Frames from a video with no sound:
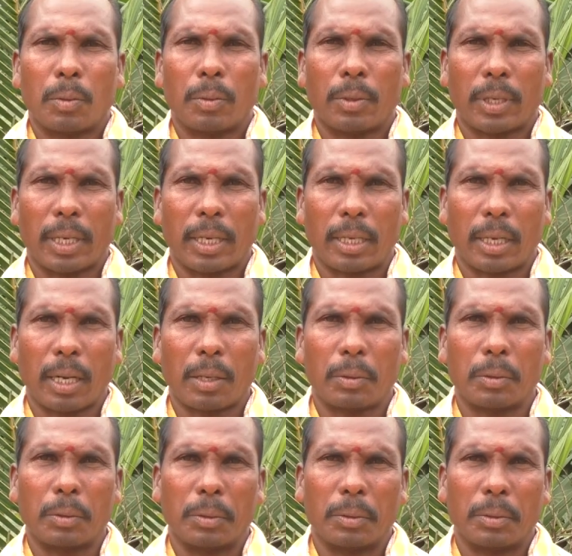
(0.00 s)
ఒక
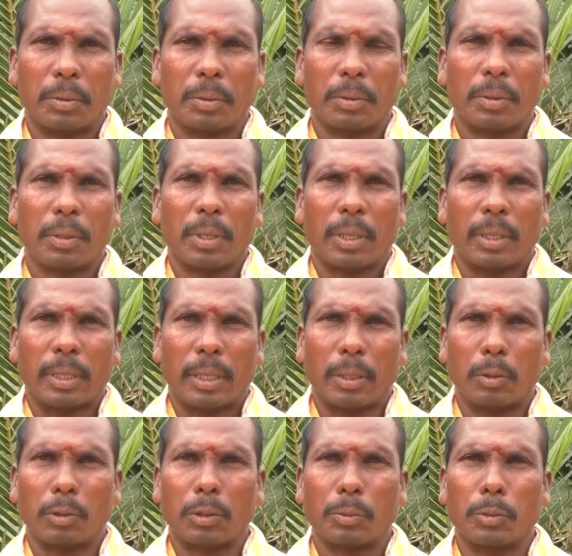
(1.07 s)
ఎకరాకు రెండు
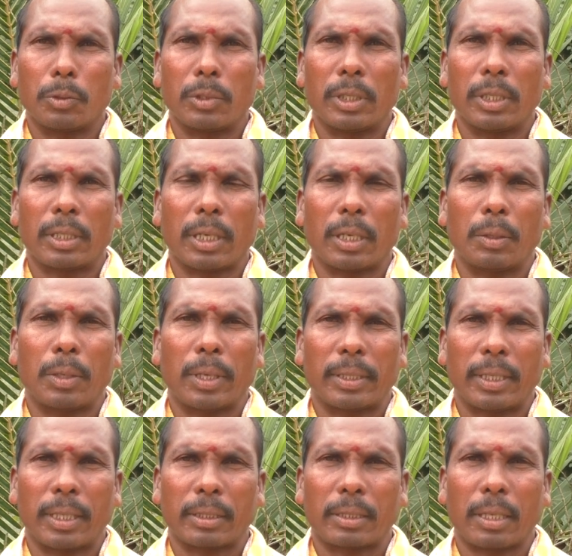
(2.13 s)
నుంచి మూడు లీటర్లు
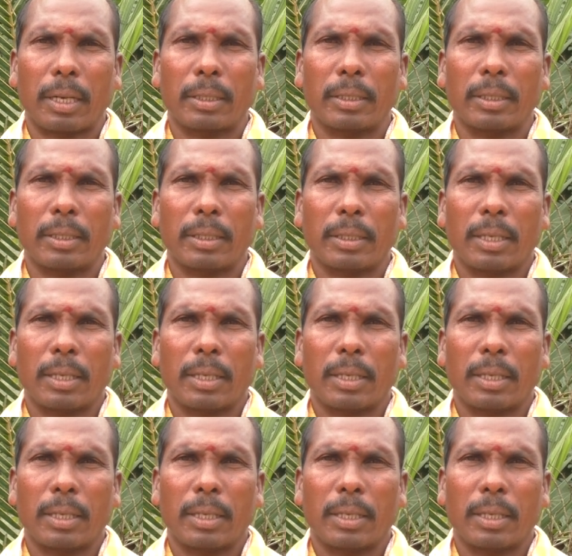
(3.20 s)
అగ్నేస్తాన్ని